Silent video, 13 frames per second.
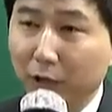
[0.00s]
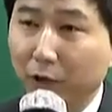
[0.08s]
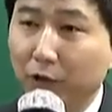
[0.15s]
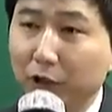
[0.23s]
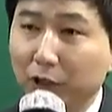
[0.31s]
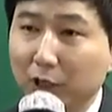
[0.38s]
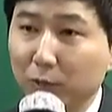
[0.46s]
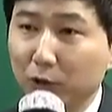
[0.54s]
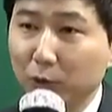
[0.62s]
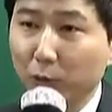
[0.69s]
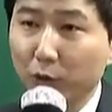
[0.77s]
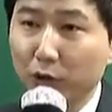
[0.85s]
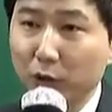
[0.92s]
연기
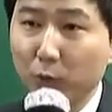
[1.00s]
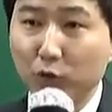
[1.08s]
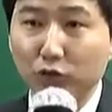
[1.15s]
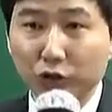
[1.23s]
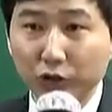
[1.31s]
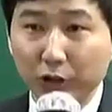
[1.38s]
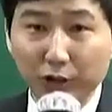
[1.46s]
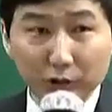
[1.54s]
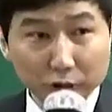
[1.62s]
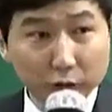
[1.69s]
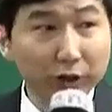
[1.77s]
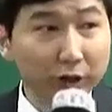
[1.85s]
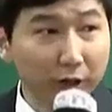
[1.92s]
때부터 모의시험 볼수 있는데
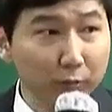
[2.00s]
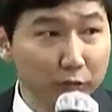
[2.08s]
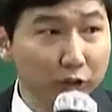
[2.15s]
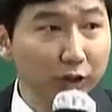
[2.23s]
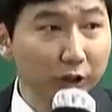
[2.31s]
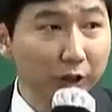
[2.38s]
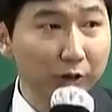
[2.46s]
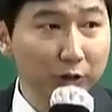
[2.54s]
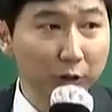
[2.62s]
그건 선택 문제인데요.